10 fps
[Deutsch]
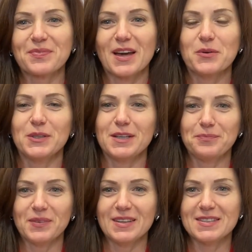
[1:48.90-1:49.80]
Heute
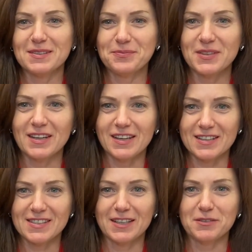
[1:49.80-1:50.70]
ist der
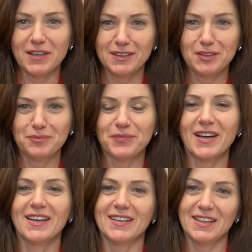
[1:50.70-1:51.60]
erste Advent.
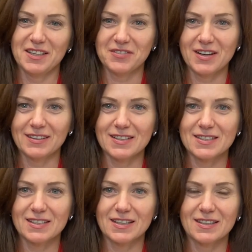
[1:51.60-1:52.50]
Eigentlich war das
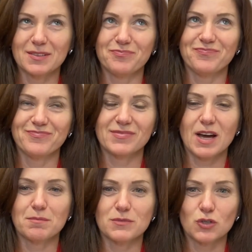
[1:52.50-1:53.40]
ähm,
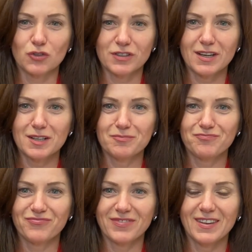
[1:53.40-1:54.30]
am Sonntag.
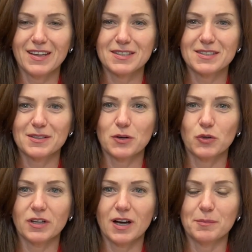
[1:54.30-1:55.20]
Jetzt,
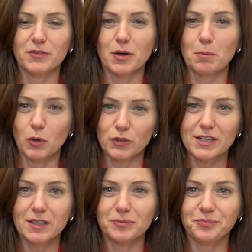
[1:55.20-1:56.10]
heute haben wir
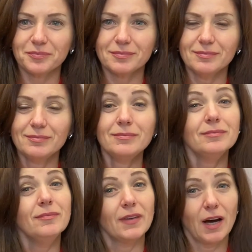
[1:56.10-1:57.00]
Montag.
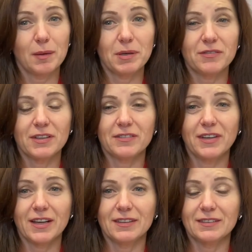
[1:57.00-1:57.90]
Aber wir
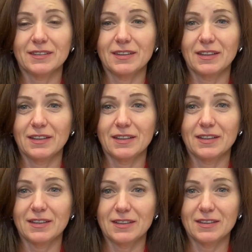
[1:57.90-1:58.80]
werden
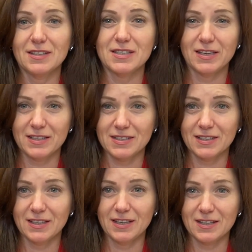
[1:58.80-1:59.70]
äh, diese erste
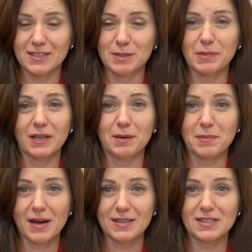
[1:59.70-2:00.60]
Kerze mal
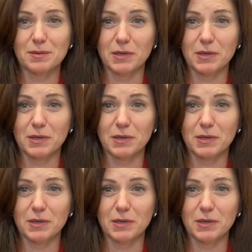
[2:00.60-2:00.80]
gemeinsam